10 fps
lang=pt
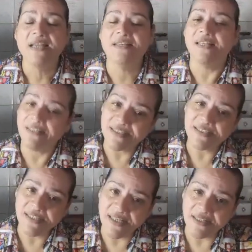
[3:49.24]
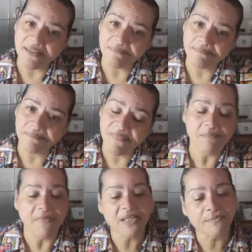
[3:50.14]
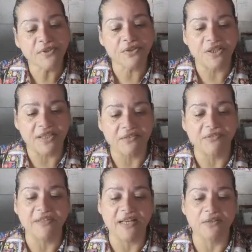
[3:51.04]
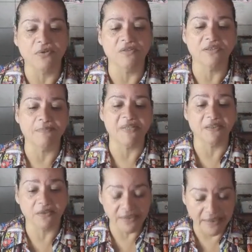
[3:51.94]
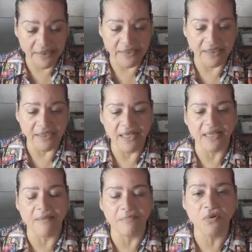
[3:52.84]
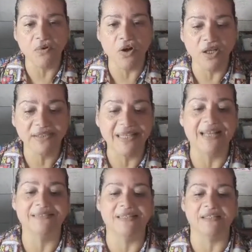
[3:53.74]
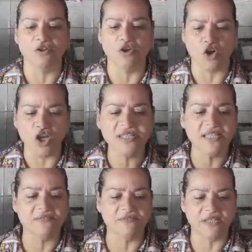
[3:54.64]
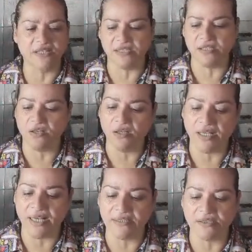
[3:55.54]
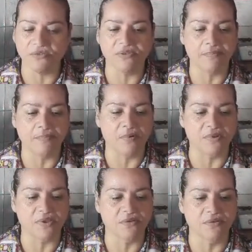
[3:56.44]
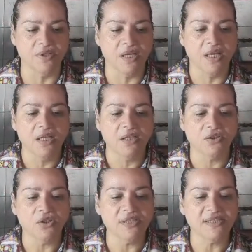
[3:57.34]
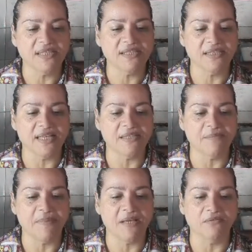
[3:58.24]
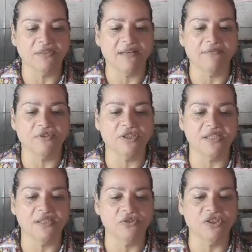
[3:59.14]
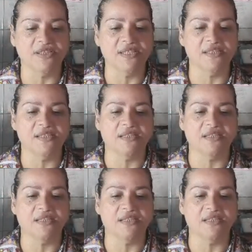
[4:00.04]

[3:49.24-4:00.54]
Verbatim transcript: E a terceira, mesmo sonhando em ficar no alto da montanha, acabou cortada em grossas vigas e colocada num depósito. Todas as três perguntavam desiludidas e